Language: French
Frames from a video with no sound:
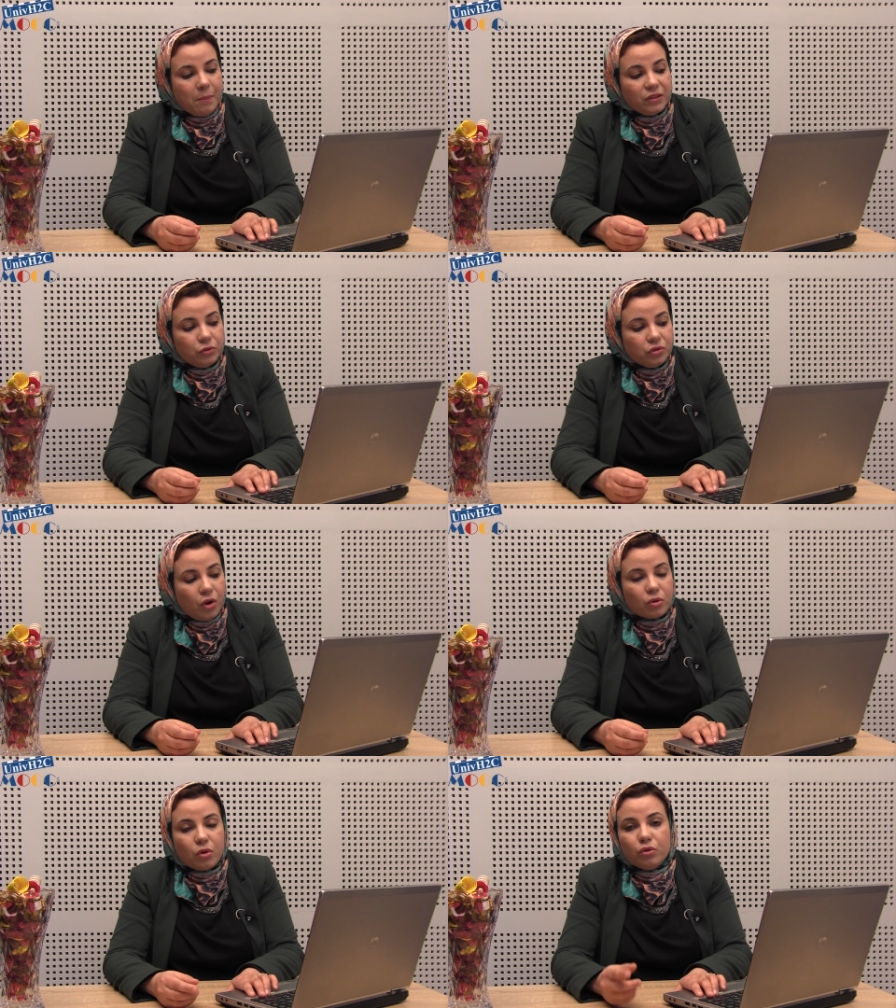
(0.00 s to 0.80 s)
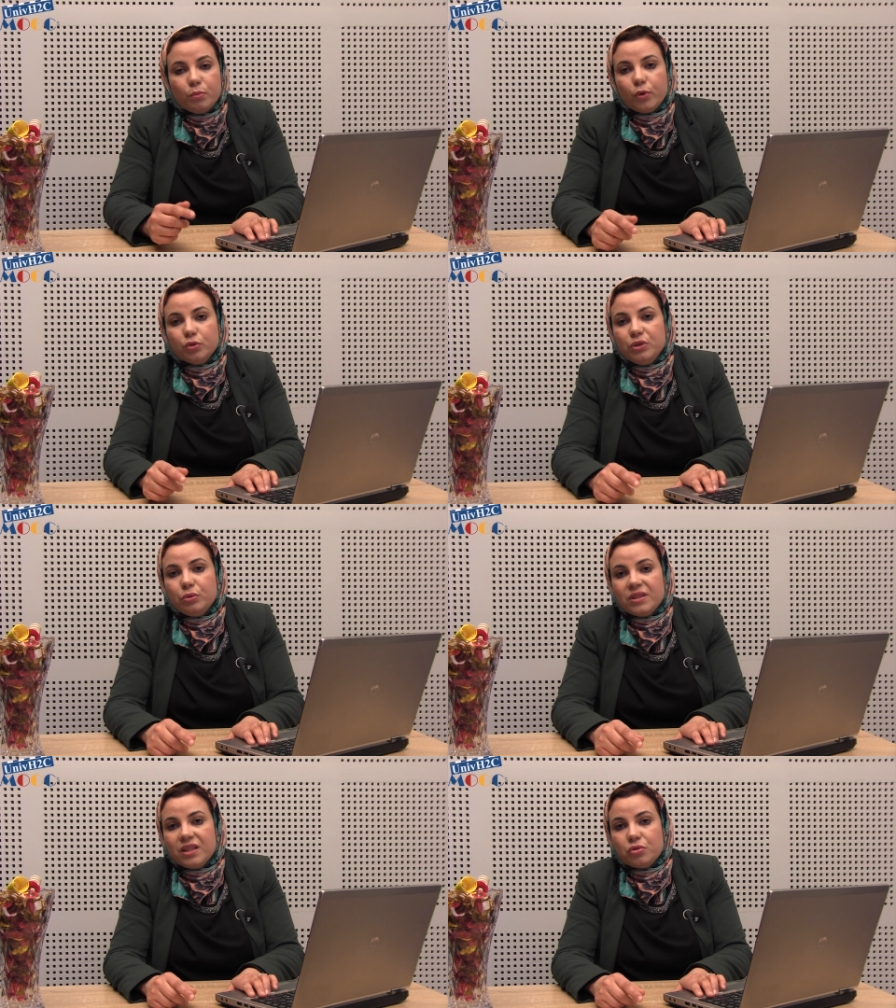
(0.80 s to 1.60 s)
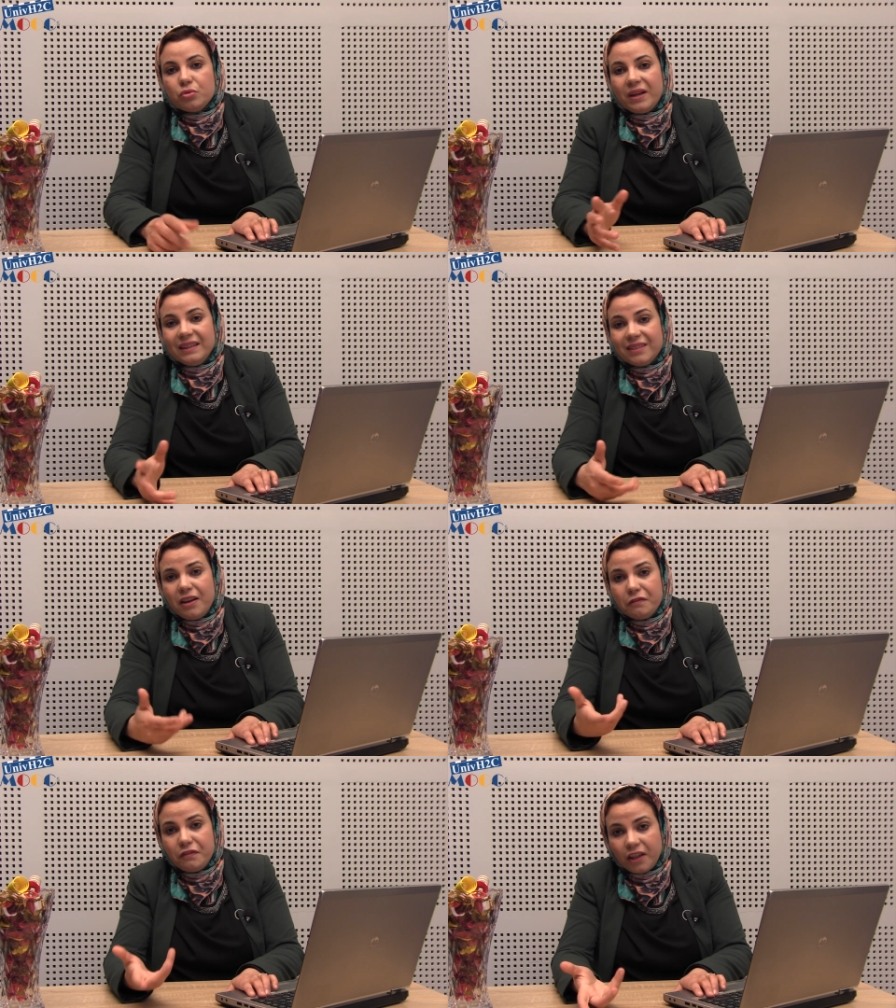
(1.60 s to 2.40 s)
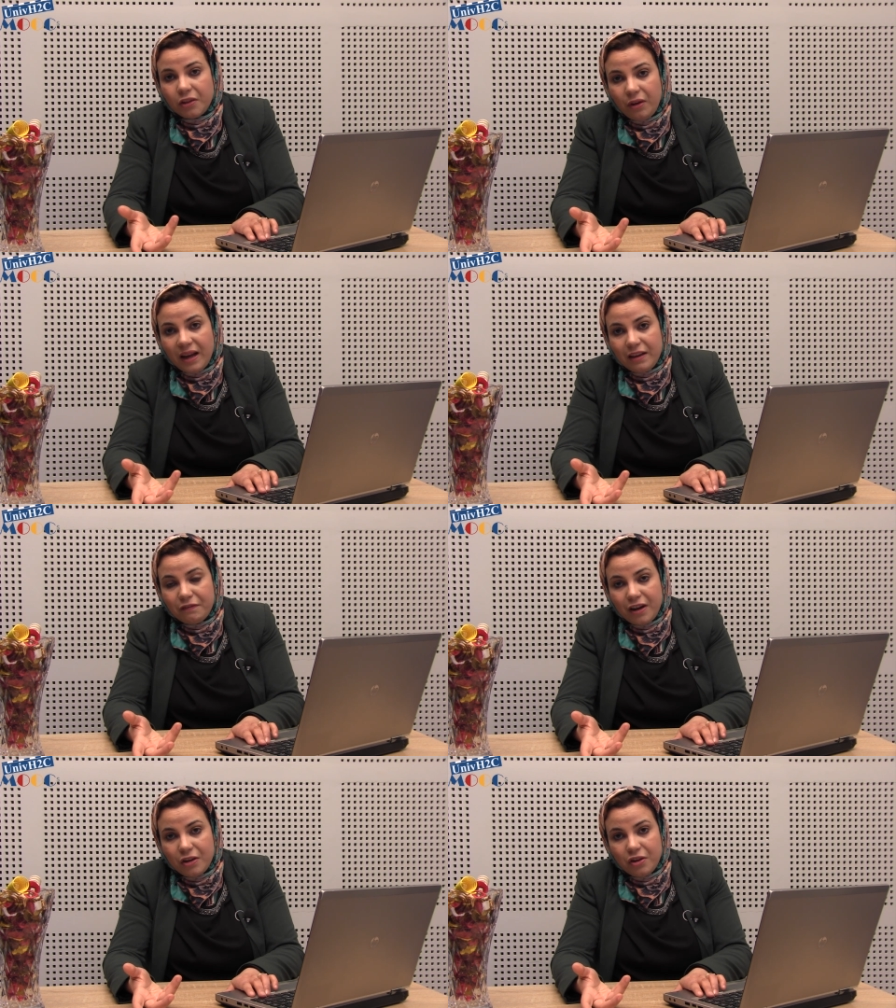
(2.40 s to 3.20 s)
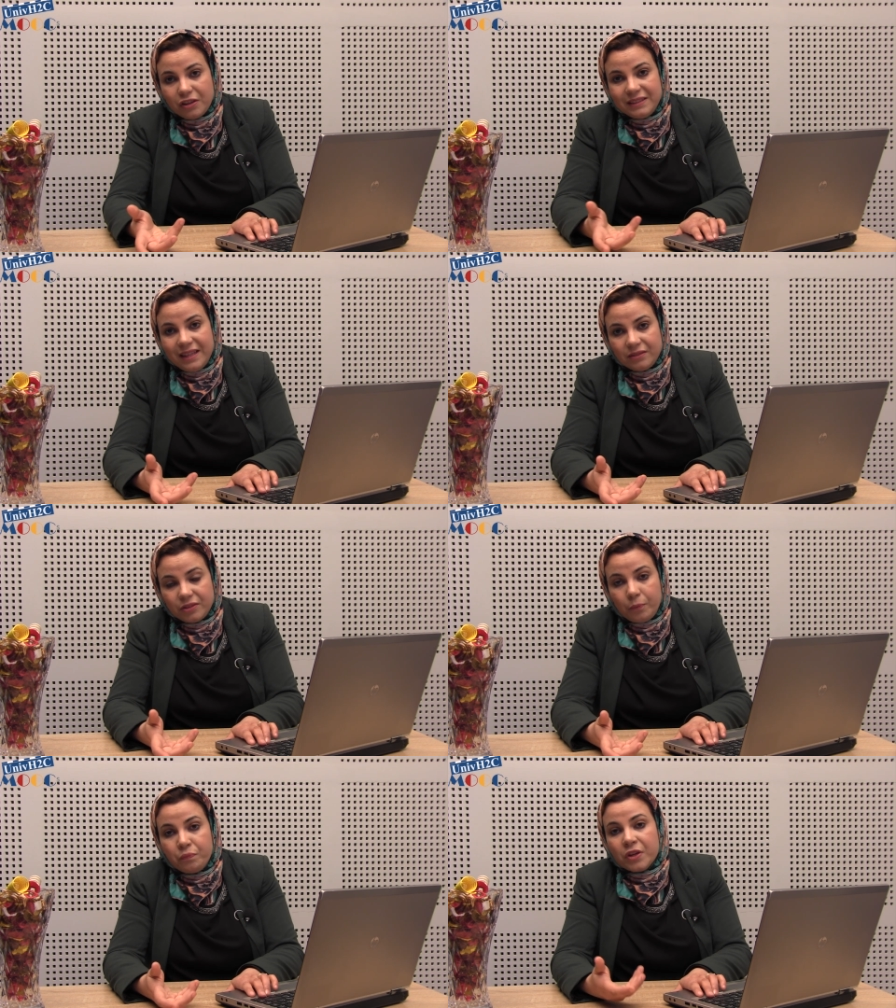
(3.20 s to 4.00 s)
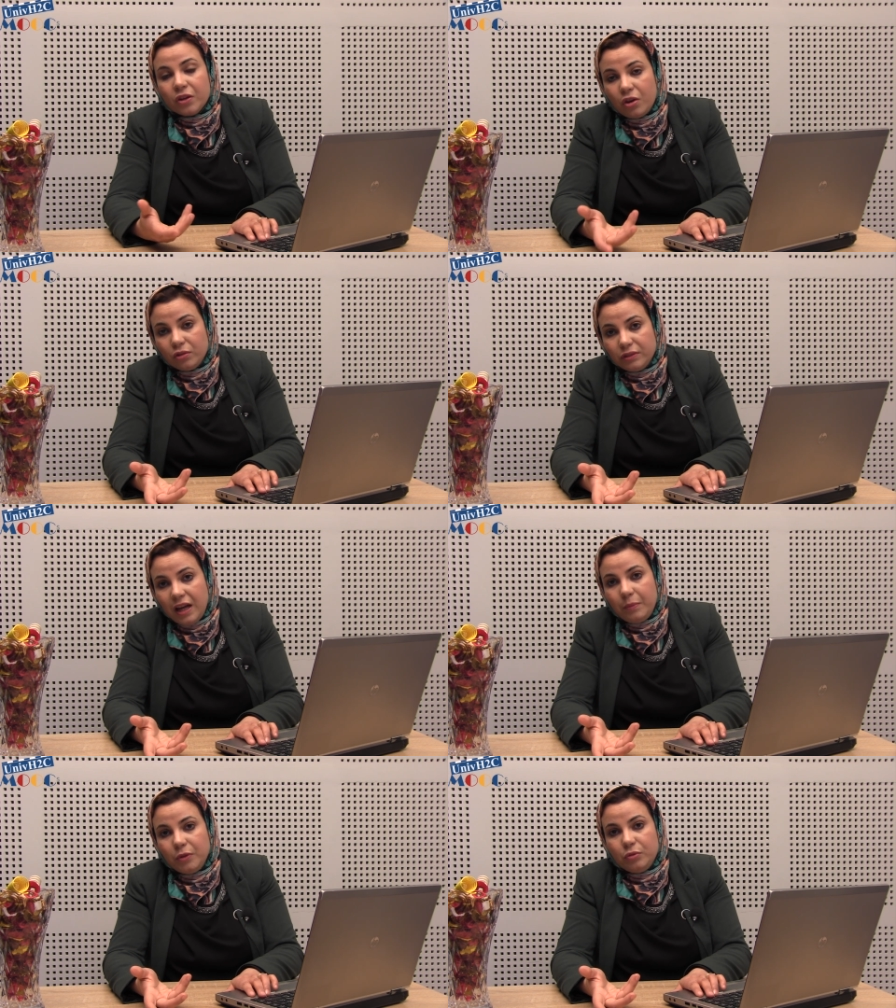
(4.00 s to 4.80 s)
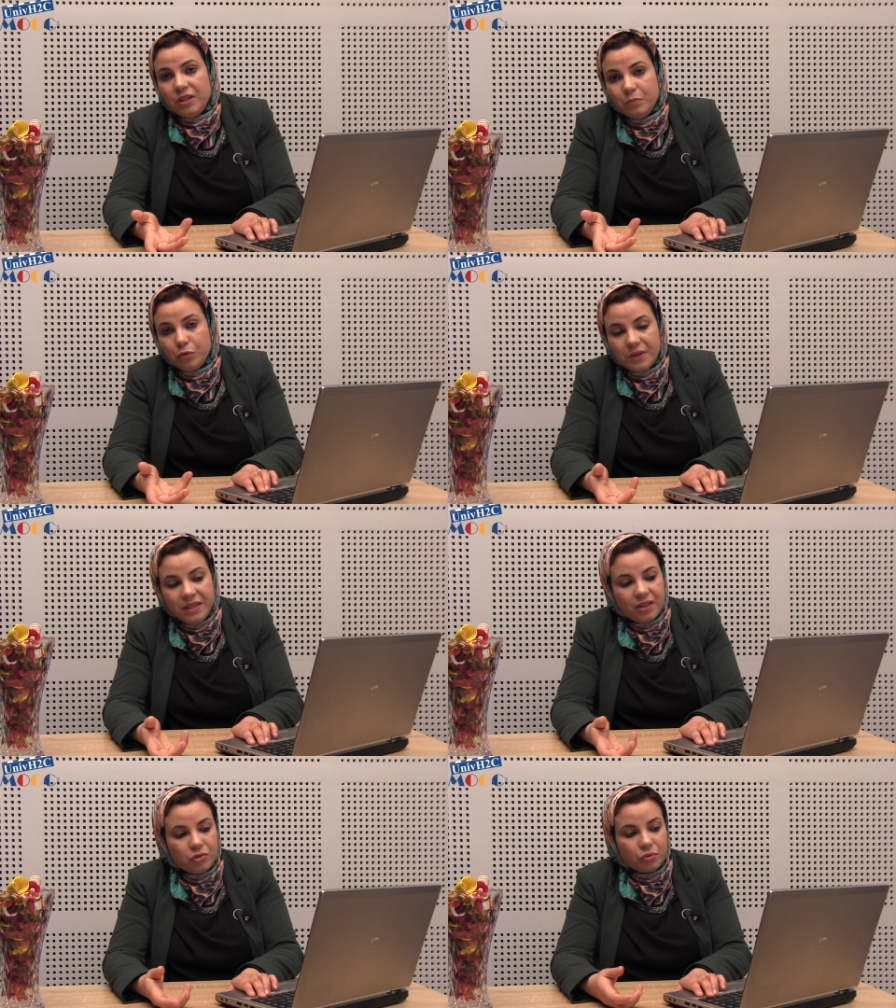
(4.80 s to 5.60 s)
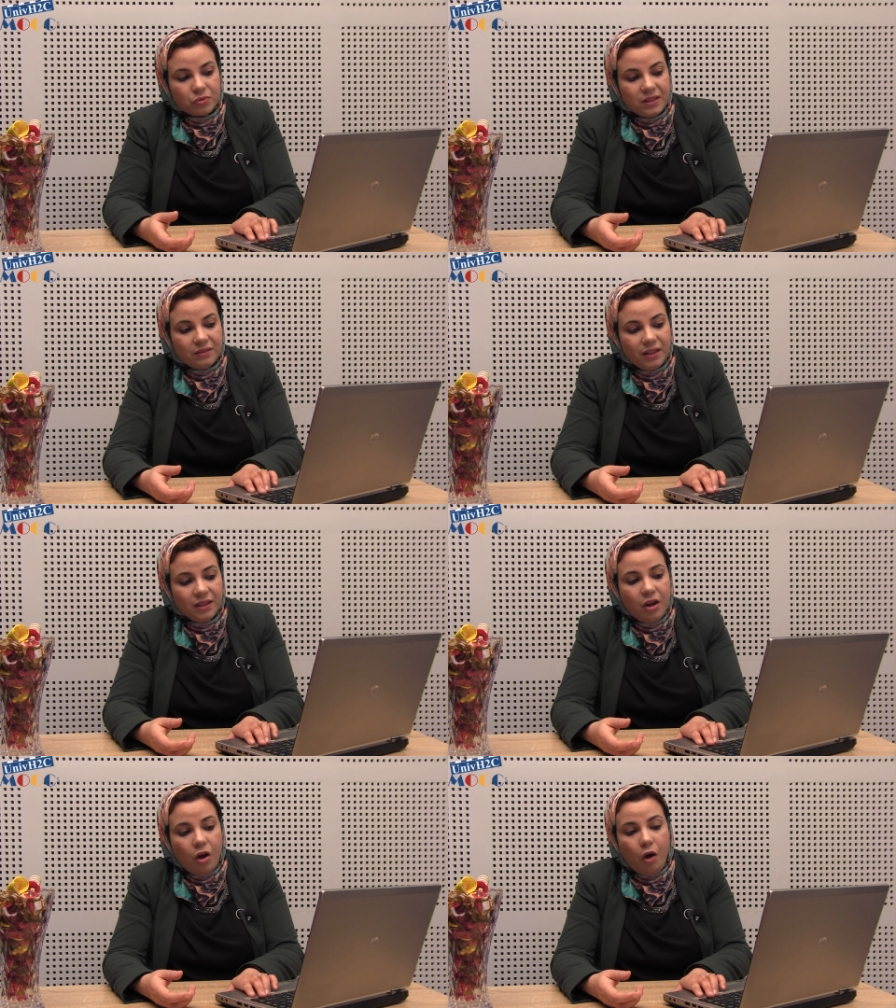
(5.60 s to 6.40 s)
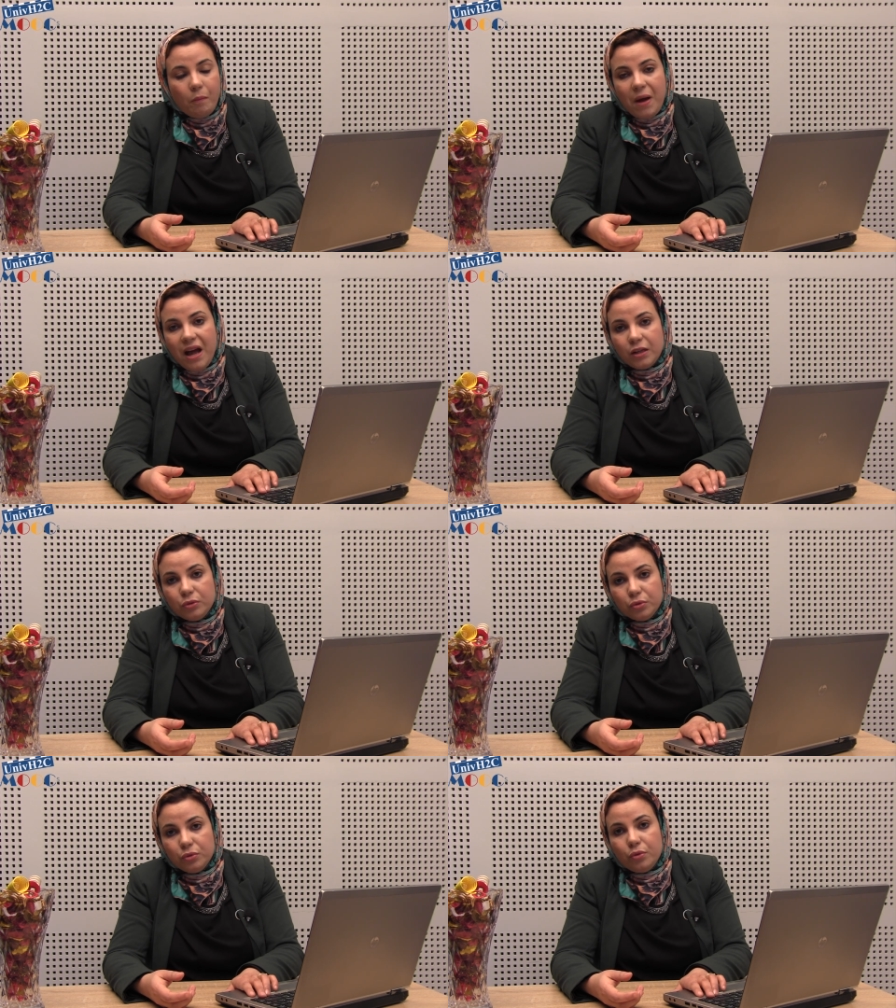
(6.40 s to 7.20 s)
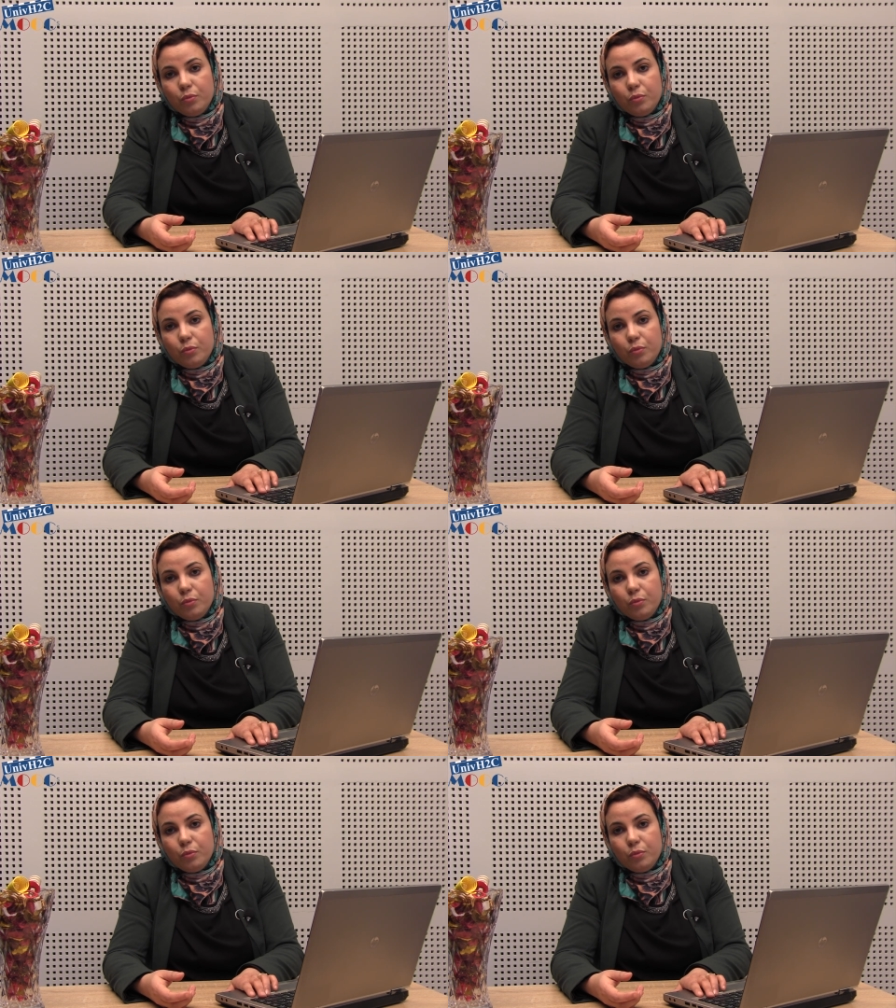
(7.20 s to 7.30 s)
Maintenant, quand le produit de cession est inférieur à la valeur nette comptable de l'immobilisation cédée, on parle de